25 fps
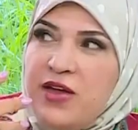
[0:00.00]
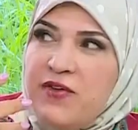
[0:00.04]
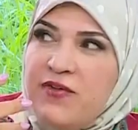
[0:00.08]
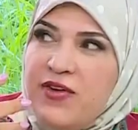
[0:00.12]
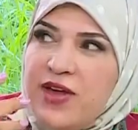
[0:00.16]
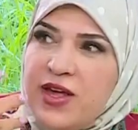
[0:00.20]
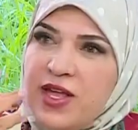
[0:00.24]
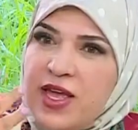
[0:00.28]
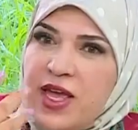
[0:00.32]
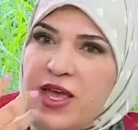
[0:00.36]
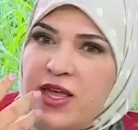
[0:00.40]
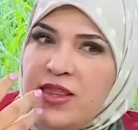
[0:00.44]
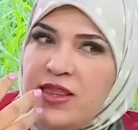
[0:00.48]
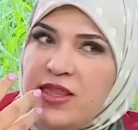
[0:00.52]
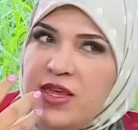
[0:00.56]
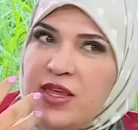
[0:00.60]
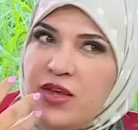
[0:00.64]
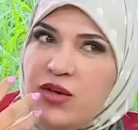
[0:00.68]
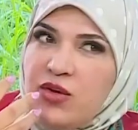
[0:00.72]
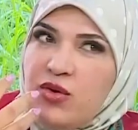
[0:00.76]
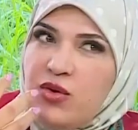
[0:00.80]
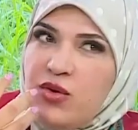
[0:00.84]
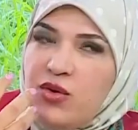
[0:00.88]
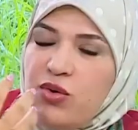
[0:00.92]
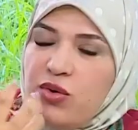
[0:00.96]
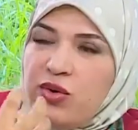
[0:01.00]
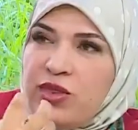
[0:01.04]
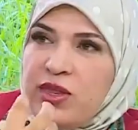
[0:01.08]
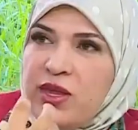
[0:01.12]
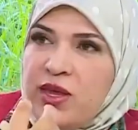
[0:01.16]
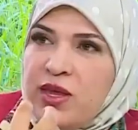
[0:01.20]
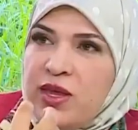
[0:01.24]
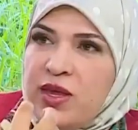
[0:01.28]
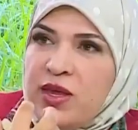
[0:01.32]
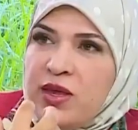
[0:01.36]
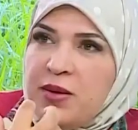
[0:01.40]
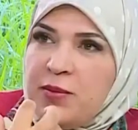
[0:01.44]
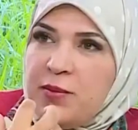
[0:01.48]
فكاني نكون
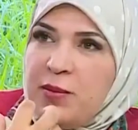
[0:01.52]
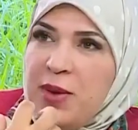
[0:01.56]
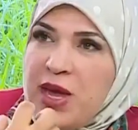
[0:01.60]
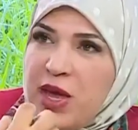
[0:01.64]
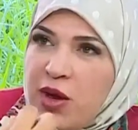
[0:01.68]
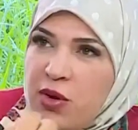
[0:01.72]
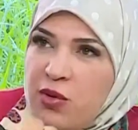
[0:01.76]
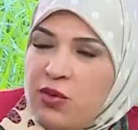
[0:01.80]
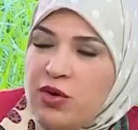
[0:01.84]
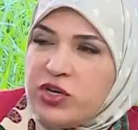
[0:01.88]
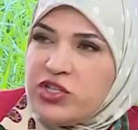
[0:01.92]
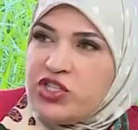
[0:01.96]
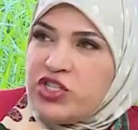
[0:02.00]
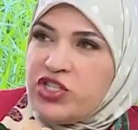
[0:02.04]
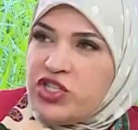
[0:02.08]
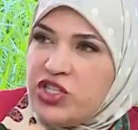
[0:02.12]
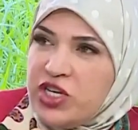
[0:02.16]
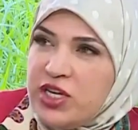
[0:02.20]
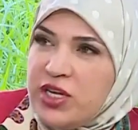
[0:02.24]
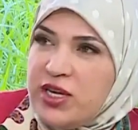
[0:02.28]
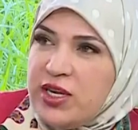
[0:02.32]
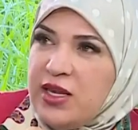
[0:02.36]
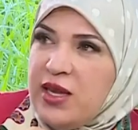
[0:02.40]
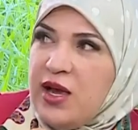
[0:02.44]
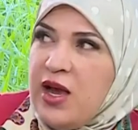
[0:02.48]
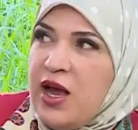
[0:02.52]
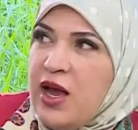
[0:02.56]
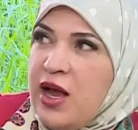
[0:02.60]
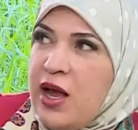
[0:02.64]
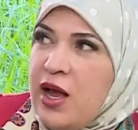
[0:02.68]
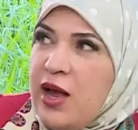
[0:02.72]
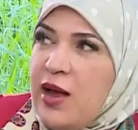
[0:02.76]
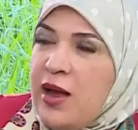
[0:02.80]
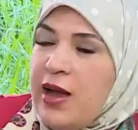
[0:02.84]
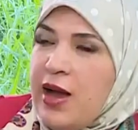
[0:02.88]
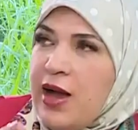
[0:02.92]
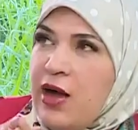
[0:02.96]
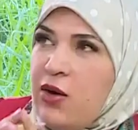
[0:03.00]
ما هو الشيء
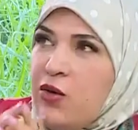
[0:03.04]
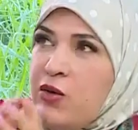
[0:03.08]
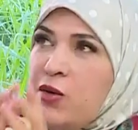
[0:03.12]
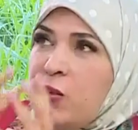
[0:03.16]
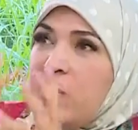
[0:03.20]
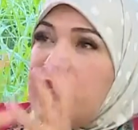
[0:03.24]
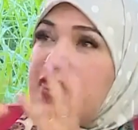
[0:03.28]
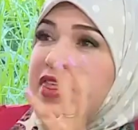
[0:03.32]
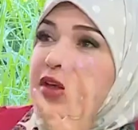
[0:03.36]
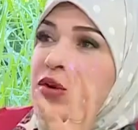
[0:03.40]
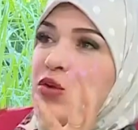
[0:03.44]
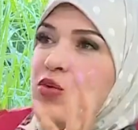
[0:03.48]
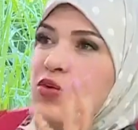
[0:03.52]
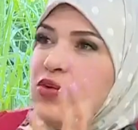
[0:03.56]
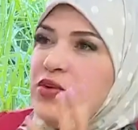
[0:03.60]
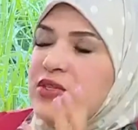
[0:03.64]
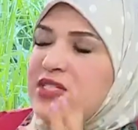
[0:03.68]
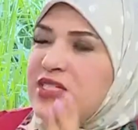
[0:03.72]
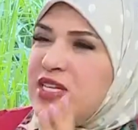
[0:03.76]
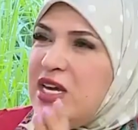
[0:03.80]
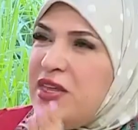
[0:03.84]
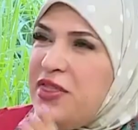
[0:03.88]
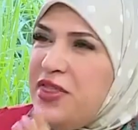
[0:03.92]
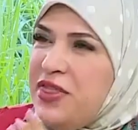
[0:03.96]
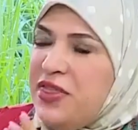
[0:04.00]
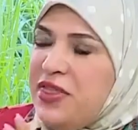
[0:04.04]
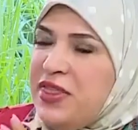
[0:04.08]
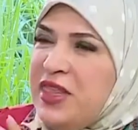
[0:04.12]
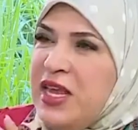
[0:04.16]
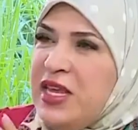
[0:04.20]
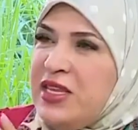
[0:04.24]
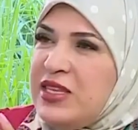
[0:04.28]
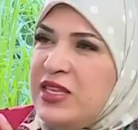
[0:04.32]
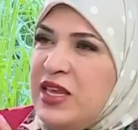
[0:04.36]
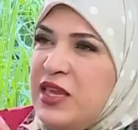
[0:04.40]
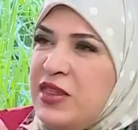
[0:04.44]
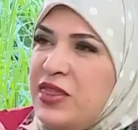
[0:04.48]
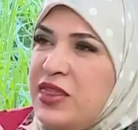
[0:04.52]
بنكون
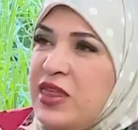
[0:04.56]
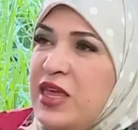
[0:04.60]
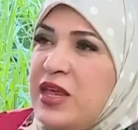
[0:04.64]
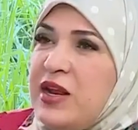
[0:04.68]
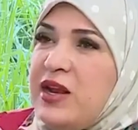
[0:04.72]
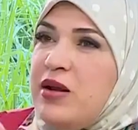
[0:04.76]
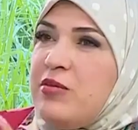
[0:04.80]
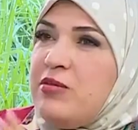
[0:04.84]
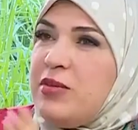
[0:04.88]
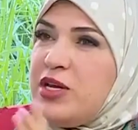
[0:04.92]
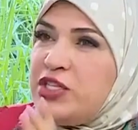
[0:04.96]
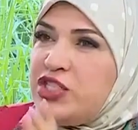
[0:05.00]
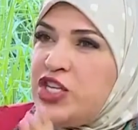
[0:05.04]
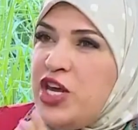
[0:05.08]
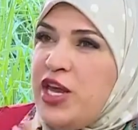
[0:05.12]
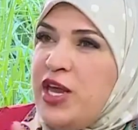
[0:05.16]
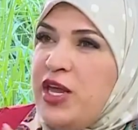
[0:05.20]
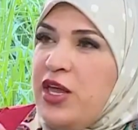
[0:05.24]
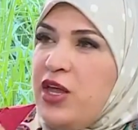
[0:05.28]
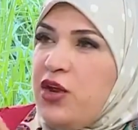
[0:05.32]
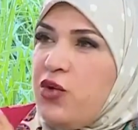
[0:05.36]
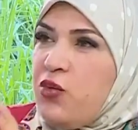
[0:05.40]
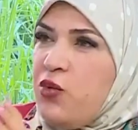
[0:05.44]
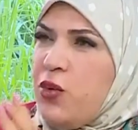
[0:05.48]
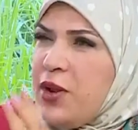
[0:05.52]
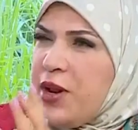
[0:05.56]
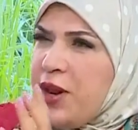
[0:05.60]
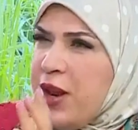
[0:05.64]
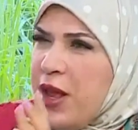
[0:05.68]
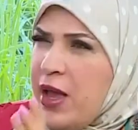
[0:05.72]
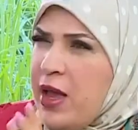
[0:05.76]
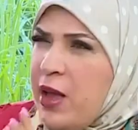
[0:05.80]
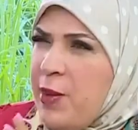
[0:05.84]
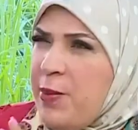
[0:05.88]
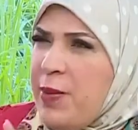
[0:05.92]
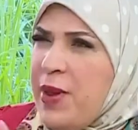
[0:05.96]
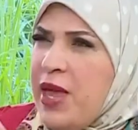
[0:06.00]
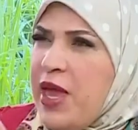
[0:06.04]
تحت تاثير المشاعر
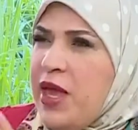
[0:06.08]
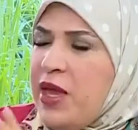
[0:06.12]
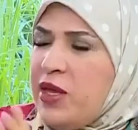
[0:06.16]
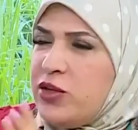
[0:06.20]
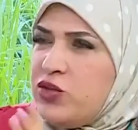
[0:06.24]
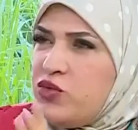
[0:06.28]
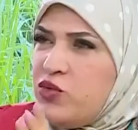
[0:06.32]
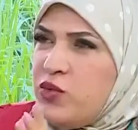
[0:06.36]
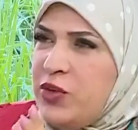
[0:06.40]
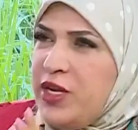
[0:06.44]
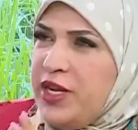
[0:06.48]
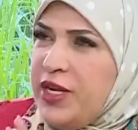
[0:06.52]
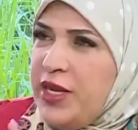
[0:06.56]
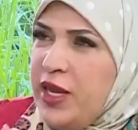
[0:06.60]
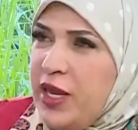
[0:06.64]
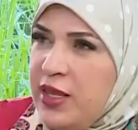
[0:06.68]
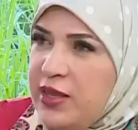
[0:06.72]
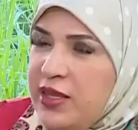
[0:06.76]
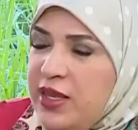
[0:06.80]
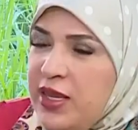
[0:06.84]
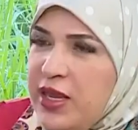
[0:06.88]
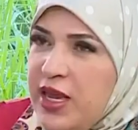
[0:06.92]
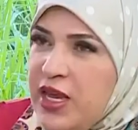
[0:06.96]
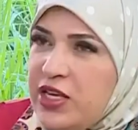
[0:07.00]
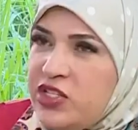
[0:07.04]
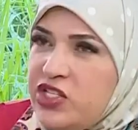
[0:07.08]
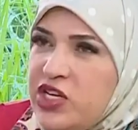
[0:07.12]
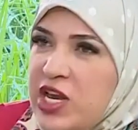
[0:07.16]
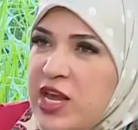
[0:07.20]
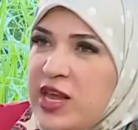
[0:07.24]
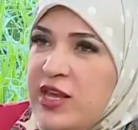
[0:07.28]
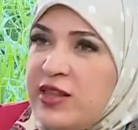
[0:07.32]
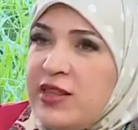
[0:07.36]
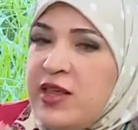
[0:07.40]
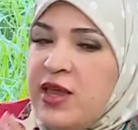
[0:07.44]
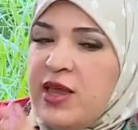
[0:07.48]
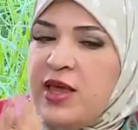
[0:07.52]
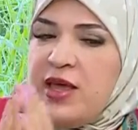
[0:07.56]
والرغبات
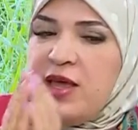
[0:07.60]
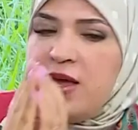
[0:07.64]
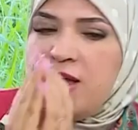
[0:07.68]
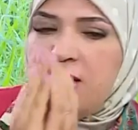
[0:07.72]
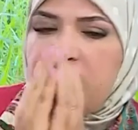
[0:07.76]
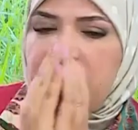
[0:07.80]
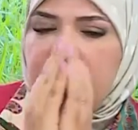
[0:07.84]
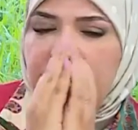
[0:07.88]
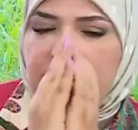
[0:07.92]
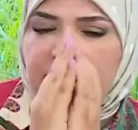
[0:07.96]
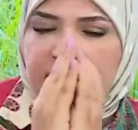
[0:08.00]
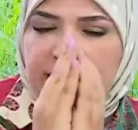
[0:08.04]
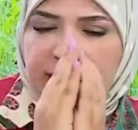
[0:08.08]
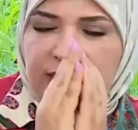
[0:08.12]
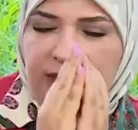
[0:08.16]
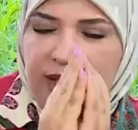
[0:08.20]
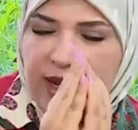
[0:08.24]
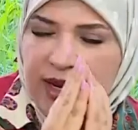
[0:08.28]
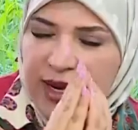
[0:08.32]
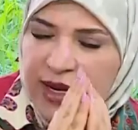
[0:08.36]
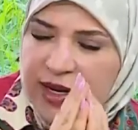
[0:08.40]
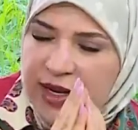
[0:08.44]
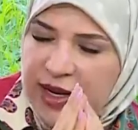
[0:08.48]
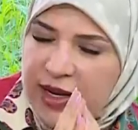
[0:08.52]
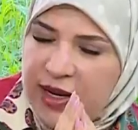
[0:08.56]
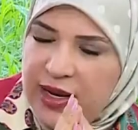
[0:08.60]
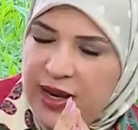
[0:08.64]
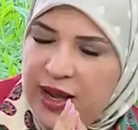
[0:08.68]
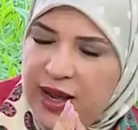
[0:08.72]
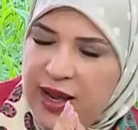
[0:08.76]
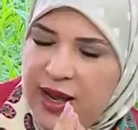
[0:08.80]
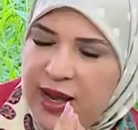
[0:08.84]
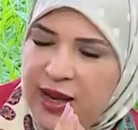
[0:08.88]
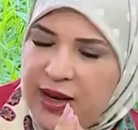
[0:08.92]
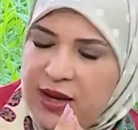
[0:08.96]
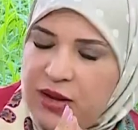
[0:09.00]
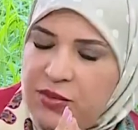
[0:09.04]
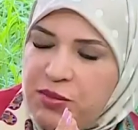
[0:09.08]
والاحتياجات راح انتقل الى
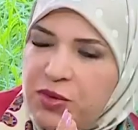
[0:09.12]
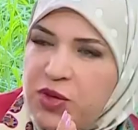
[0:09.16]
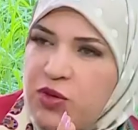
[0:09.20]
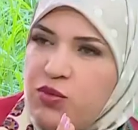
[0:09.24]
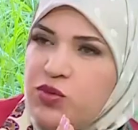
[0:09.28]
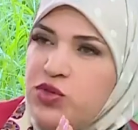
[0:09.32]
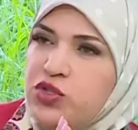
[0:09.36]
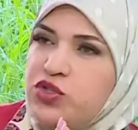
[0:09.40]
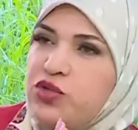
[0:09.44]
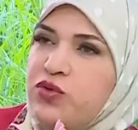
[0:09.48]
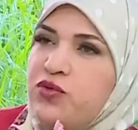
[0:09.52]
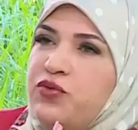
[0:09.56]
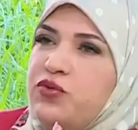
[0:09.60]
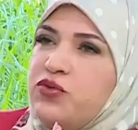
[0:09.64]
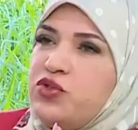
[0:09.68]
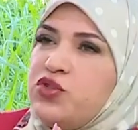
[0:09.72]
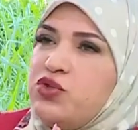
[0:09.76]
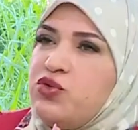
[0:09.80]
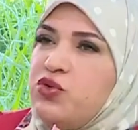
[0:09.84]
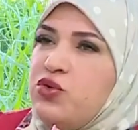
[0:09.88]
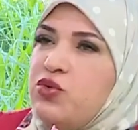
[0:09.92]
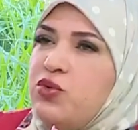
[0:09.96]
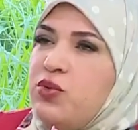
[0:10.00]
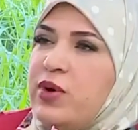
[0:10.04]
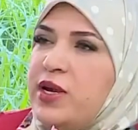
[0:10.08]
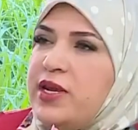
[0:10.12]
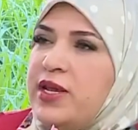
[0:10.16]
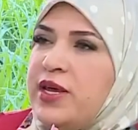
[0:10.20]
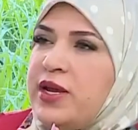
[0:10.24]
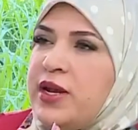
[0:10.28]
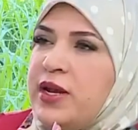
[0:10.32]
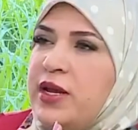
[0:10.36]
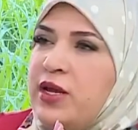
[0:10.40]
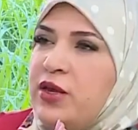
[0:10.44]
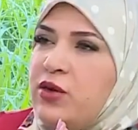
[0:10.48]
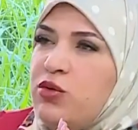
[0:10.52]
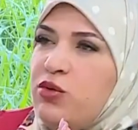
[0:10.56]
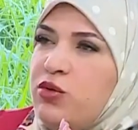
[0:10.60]
عالمي ونشوف شنو هو اللي
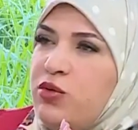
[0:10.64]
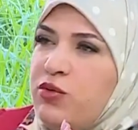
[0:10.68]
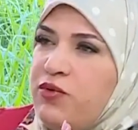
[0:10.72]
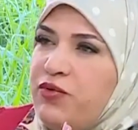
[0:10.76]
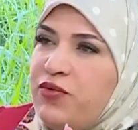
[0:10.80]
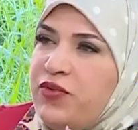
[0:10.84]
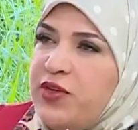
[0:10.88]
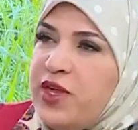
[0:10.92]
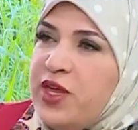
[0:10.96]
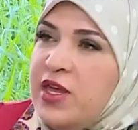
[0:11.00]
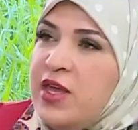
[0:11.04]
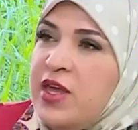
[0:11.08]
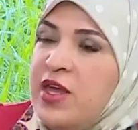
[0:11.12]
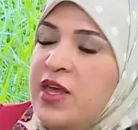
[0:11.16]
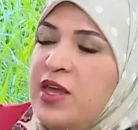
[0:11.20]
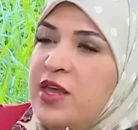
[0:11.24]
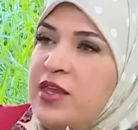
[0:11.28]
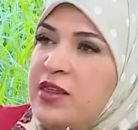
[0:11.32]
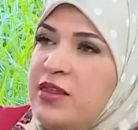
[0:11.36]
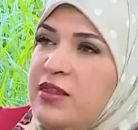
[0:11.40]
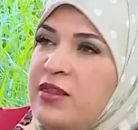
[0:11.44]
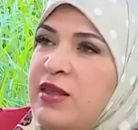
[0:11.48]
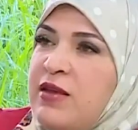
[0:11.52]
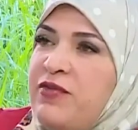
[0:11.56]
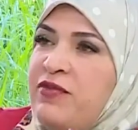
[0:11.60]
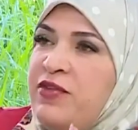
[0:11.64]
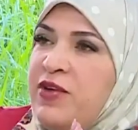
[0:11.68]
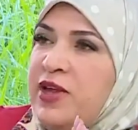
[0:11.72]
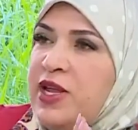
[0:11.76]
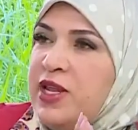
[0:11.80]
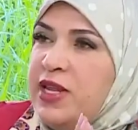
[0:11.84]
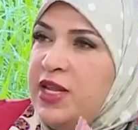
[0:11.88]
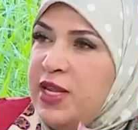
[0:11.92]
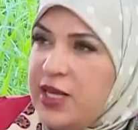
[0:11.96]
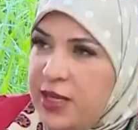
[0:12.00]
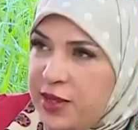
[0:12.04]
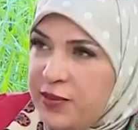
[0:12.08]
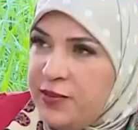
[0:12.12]
راح يكون فيه النفع
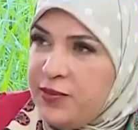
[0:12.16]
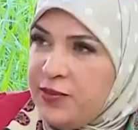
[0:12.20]
لي